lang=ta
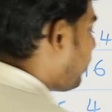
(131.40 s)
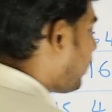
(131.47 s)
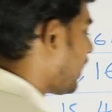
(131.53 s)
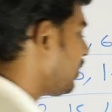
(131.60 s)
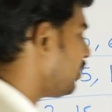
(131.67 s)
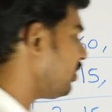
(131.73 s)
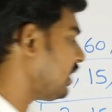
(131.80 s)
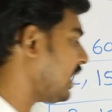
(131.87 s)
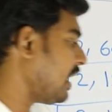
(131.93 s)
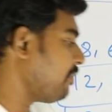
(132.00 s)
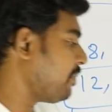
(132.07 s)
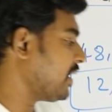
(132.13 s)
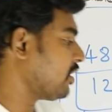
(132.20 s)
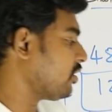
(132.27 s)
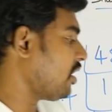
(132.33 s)

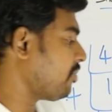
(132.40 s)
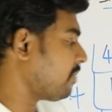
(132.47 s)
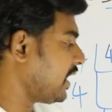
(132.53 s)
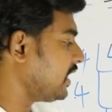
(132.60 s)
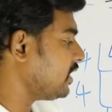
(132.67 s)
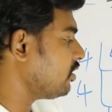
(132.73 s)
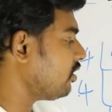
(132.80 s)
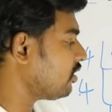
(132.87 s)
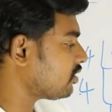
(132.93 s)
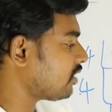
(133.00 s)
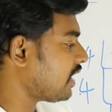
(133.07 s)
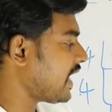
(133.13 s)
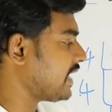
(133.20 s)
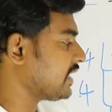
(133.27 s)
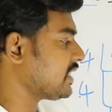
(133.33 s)
பதினொன்னால் பெருக்கணும் அப்படின்னா இன்னொரு
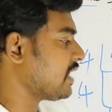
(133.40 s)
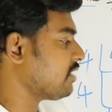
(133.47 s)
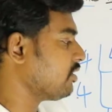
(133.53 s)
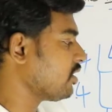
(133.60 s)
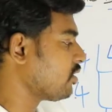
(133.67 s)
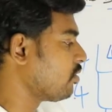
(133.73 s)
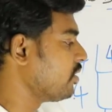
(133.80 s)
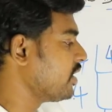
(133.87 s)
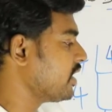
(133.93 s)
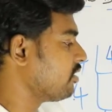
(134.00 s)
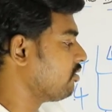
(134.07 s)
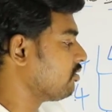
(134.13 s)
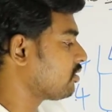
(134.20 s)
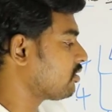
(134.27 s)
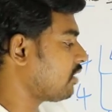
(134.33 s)
தொள்ளாயிரத்தி அறுபது
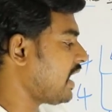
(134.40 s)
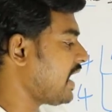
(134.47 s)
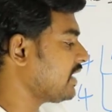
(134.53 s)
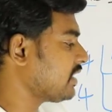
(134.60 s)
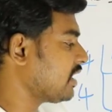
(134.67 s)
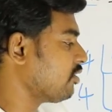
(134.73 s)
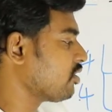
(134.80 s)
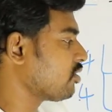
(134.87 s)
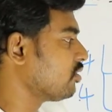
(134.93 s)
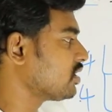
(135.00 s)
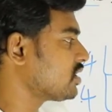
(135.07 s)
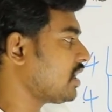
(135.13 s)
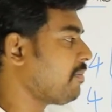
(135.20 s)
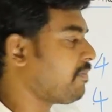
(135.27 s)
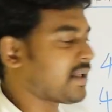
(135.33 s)
கூடிரும் தொள்ளாயிரத்தி அறுபது
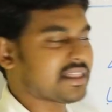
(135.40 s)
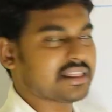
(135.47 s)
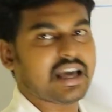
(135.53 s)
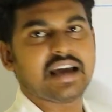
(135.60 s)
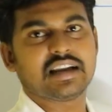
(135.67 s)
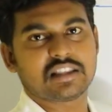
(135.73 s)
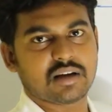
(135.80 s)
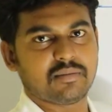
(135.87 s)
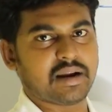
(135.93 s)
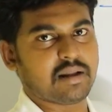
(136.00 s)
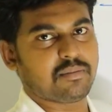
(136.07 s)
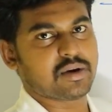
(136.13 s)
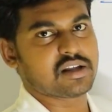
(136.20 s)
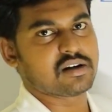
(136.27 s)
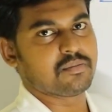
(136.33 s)
கூடிச்சுன்னா பத்தாயிரத்துக்கு
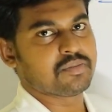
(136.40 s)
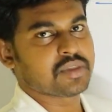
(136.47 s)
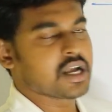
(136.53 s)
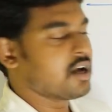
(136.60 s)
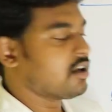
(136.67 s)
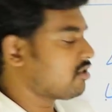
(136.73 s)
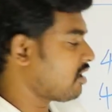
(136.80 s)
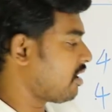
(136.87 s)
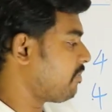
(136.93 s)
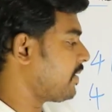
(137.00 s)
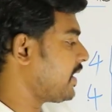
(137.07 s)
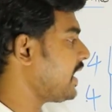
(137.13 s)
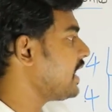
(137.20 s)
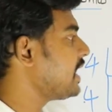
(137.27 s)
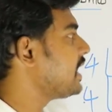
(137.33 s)
மேலே போயிடும் ஸோ அப்போ